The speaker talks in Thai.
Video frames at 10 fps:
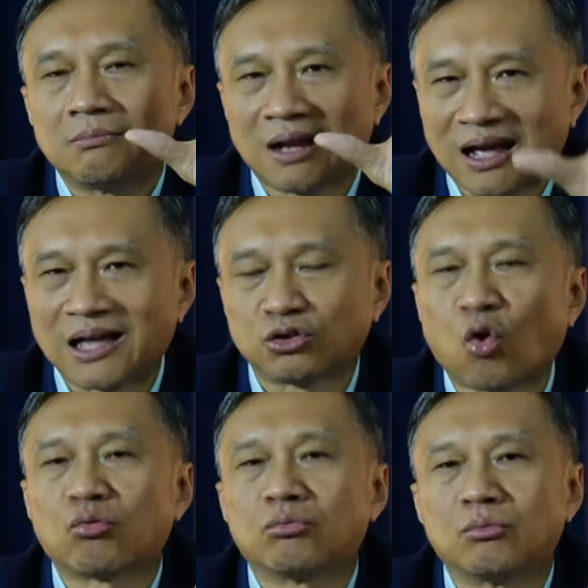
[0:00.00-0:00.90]
ราคาต
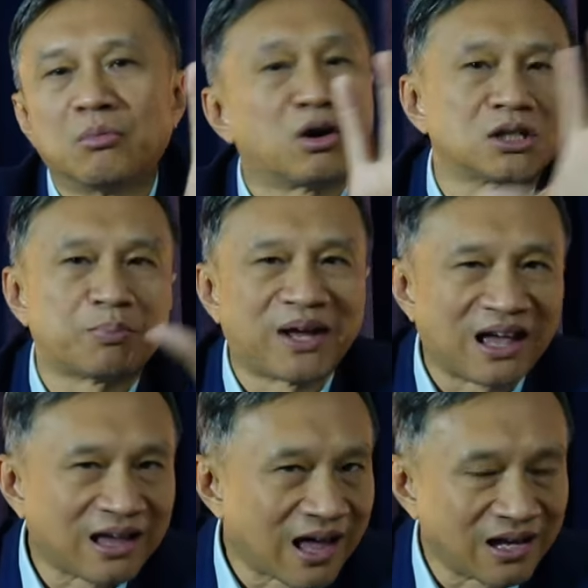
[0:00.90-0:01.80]
กมันก็จะไปค
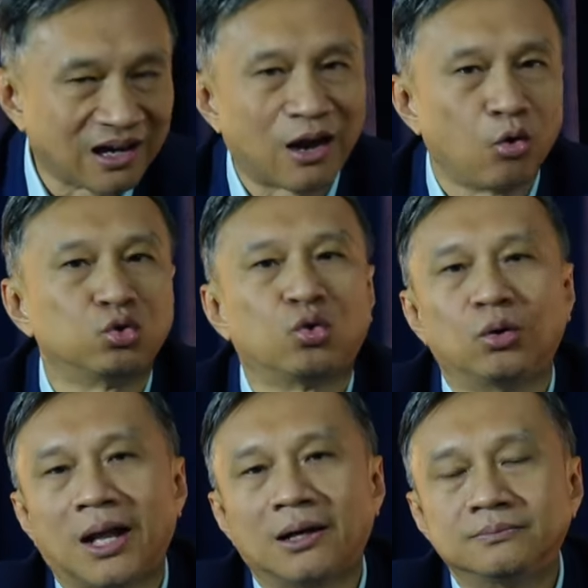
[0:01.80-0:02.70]
ล้ายๆกับการลงทุน
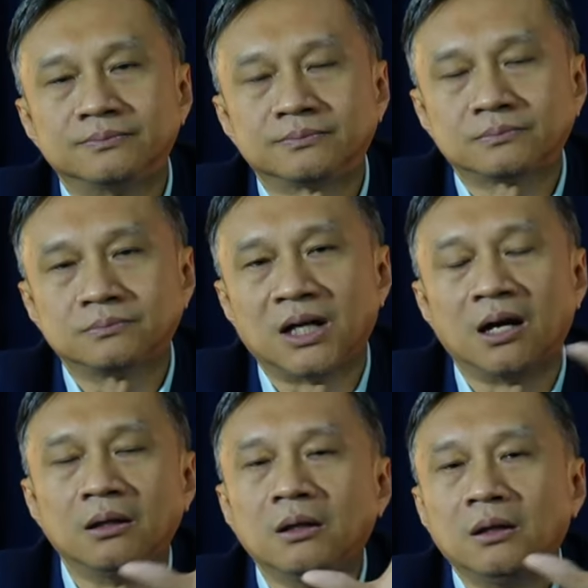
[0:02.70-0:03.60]
ละ
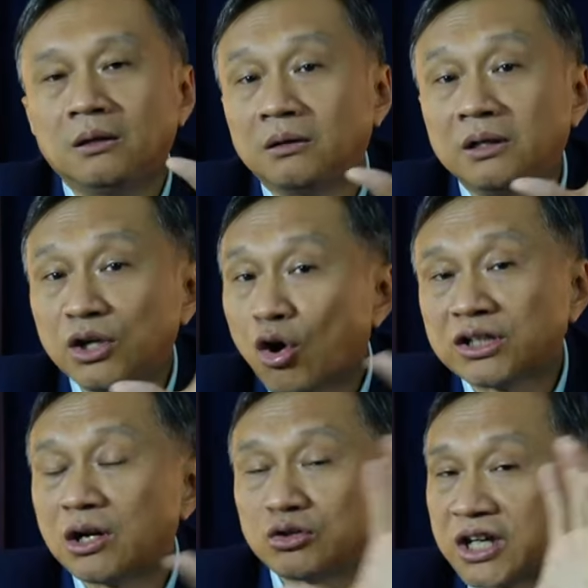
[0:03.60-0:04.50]
นะยี่ห้อ
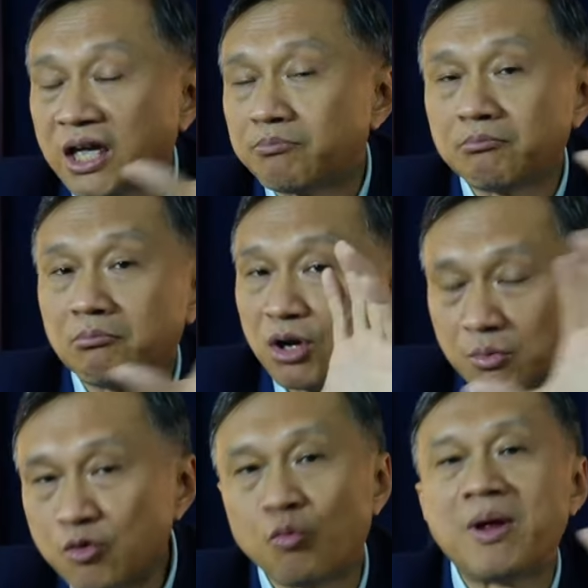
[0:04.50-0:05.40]
ที่เราจะเก็บมันก็
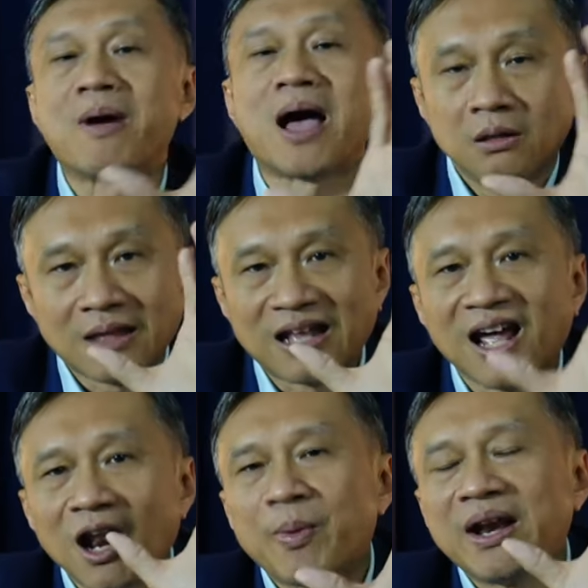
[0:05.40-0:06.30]
มีอยู่ไม่มาก แต่
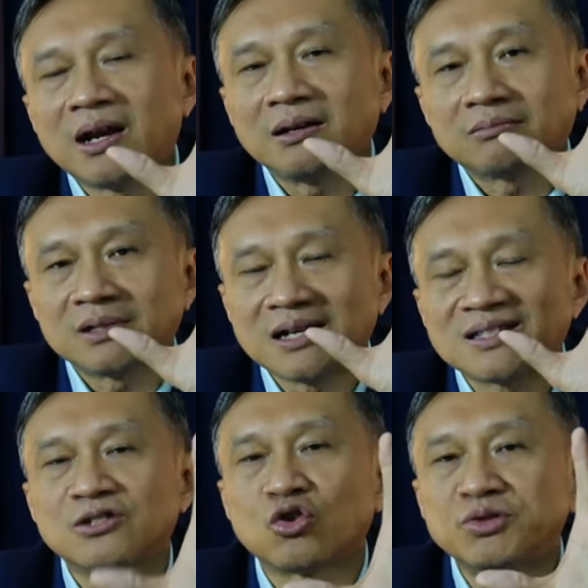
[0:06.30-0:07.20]
ถ้าเราเป็นนักนัก
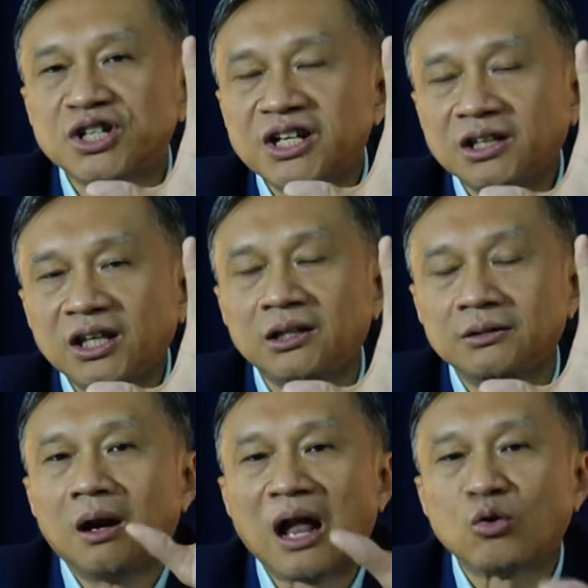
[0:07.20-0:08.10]
สะสมชนิดที่
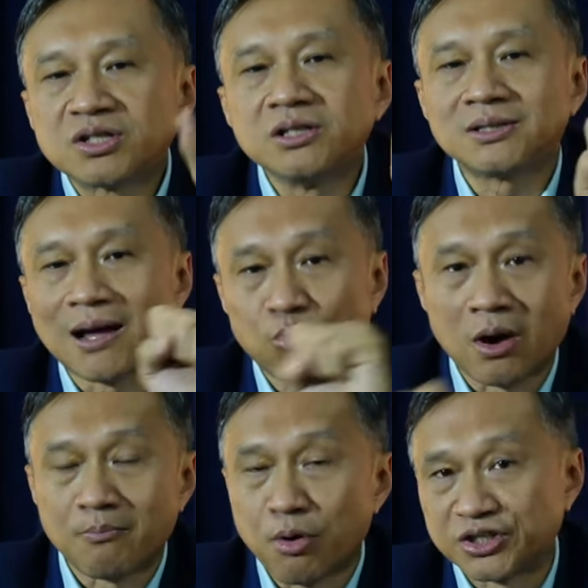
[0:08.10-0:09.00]
เราซื้อตามค
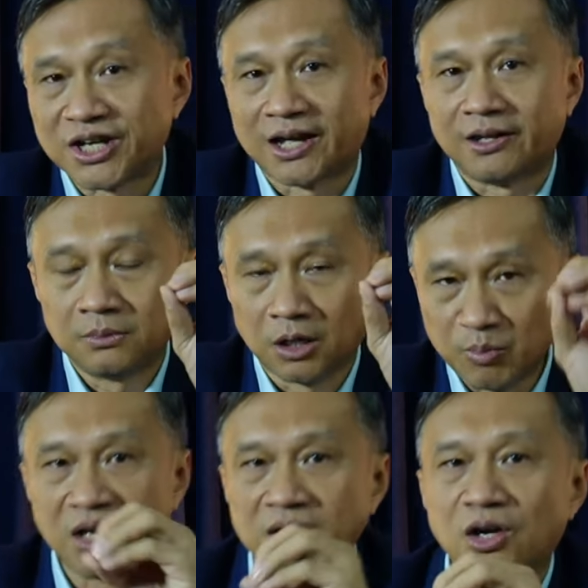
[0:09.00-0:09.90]
วามพอใจ เรา
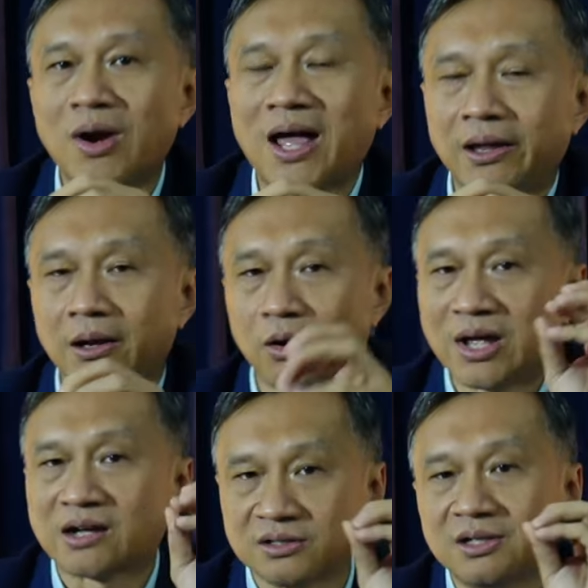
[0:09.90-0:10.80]
มีเงินเท่าไหร่ เราอ
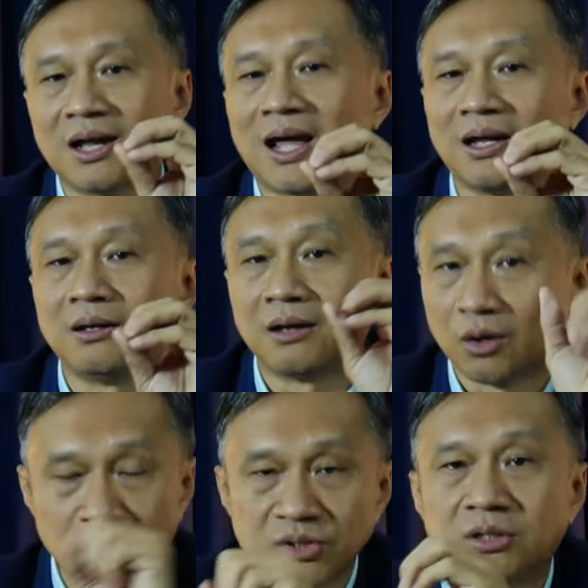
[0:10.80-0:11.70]
ยากซื้ออะไร เรา
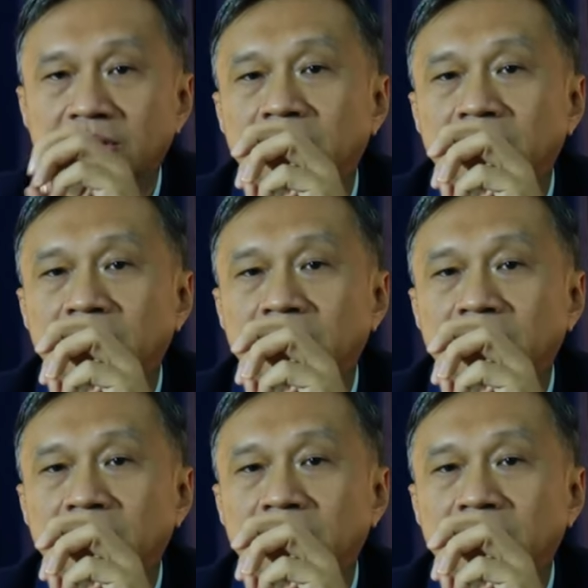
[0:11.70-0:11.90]
ก็ซื้อ